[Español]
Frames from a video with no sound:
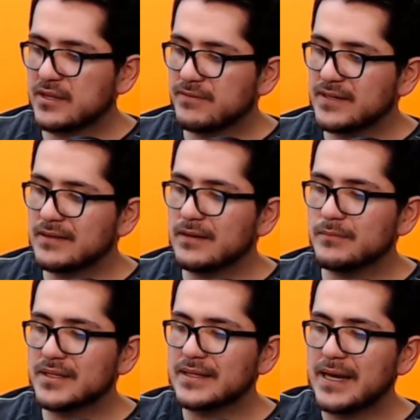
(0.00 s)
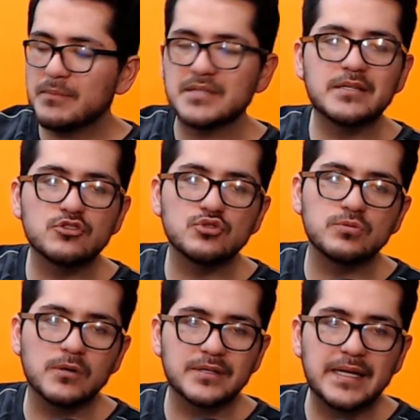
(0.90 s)
Porque definitivamente ambas tienen
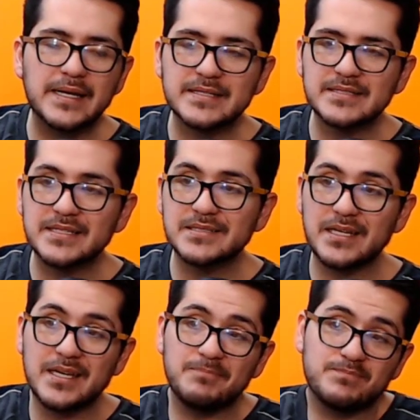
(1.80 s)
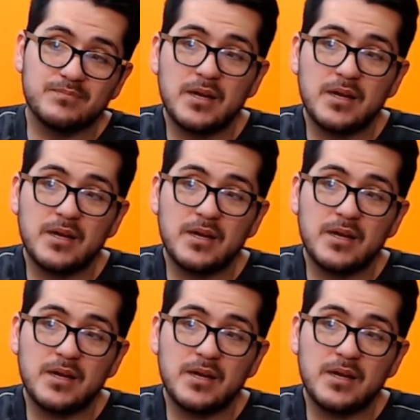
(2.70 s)
sus fortalezas y